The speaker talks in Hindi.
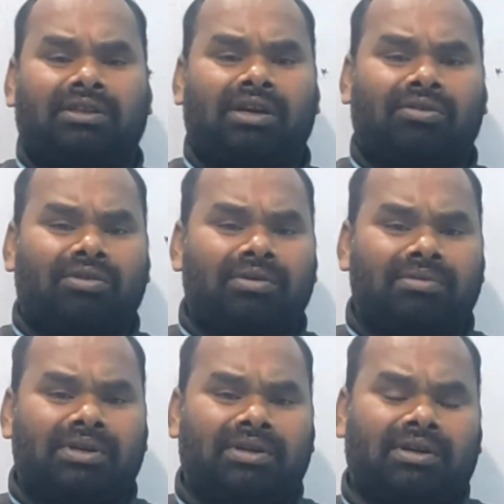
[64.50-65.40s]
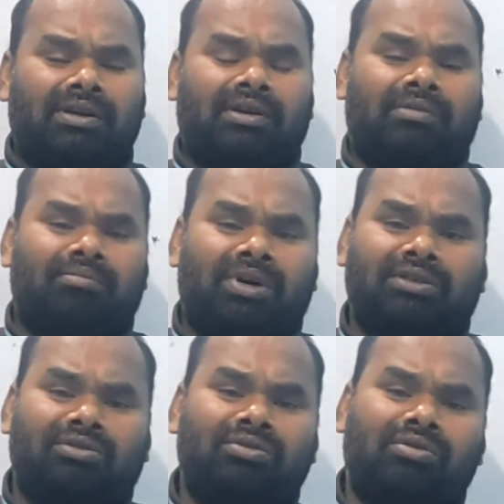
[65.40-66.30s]
या कोई भी
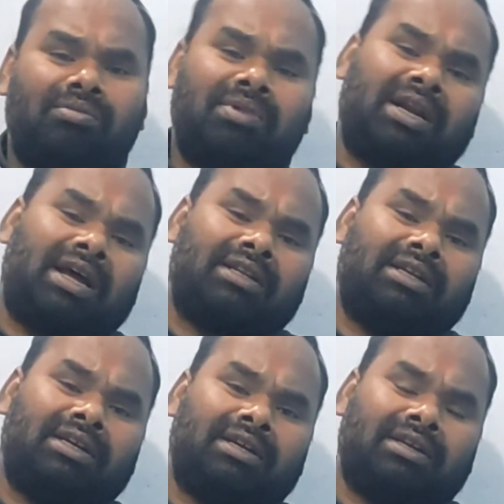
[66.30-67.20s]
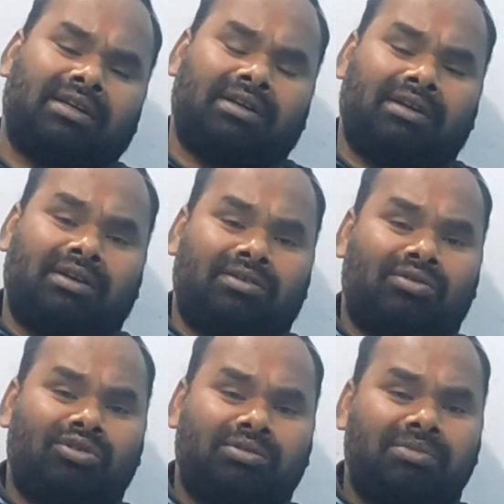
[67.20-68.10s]
वस्तु को बनाते हैं
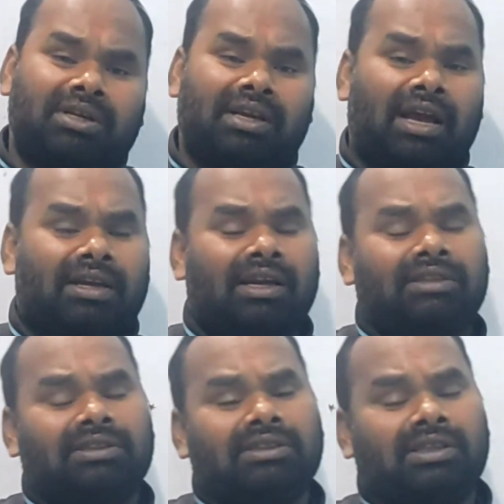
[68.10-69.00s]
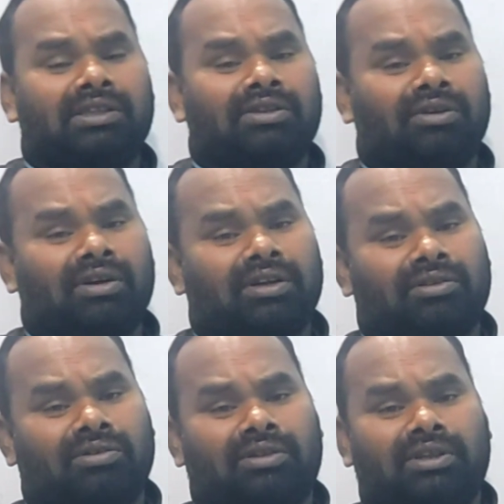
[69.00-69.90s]
तो उसमें क्या क्या चीज़ की
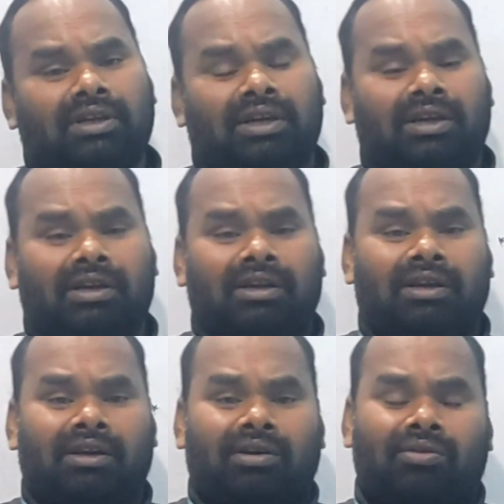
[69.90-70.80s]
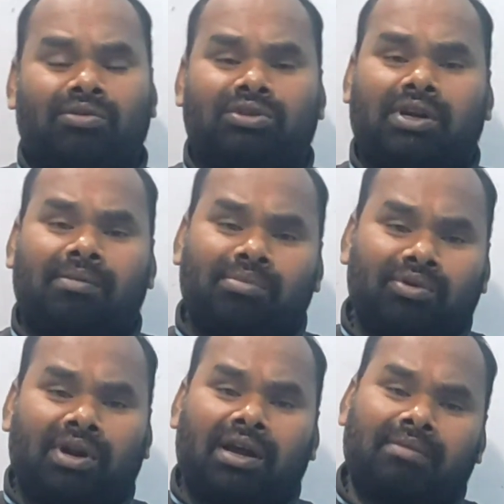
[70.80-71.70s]
ज़रूरत होती है उसका
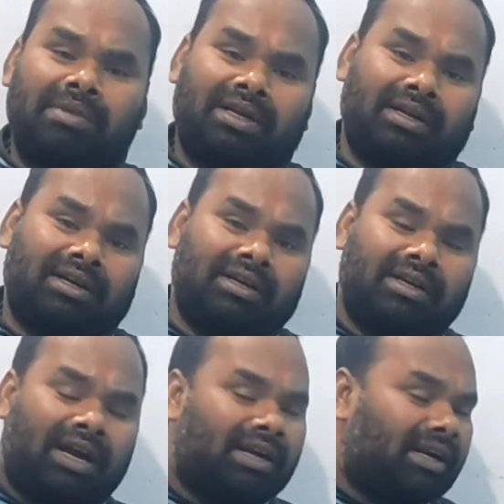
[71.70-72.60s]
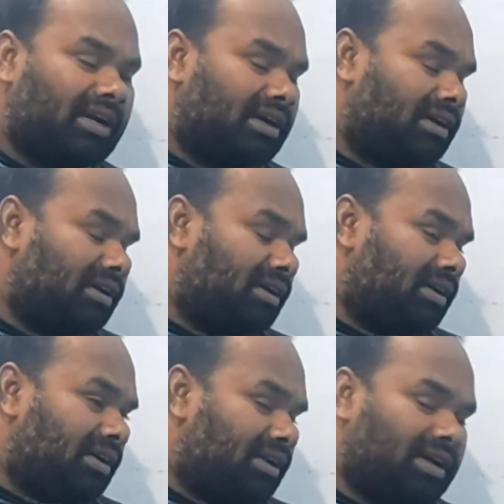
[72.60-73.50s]
पूरा हमें डाटा
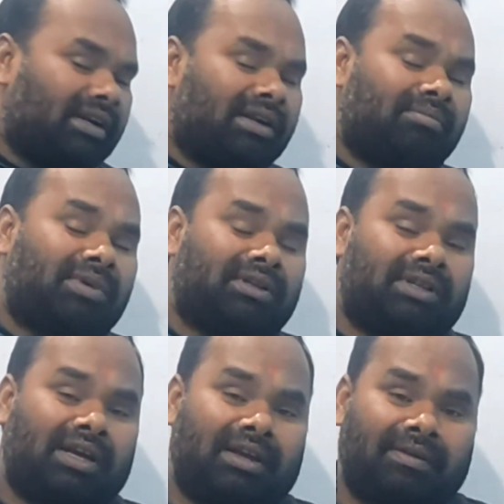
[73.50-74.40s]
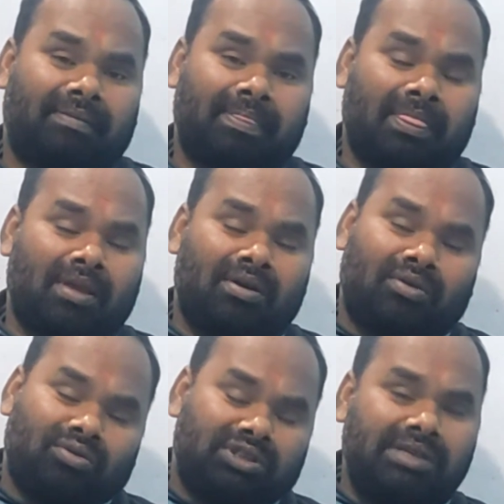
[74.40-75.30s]
रखना पड़ता है
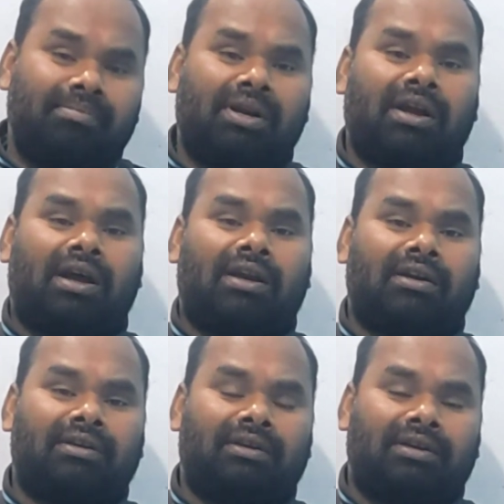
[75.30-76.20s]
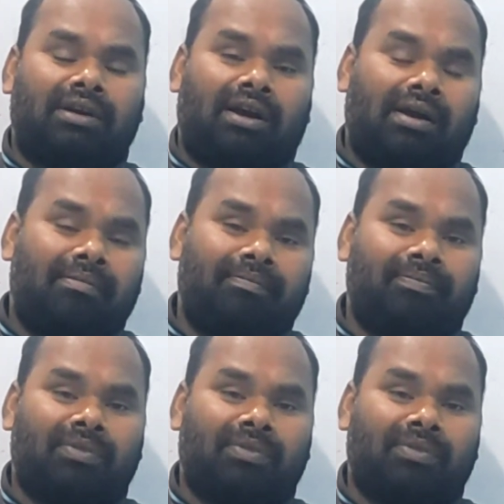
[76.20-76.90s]
उसी प्रकार हम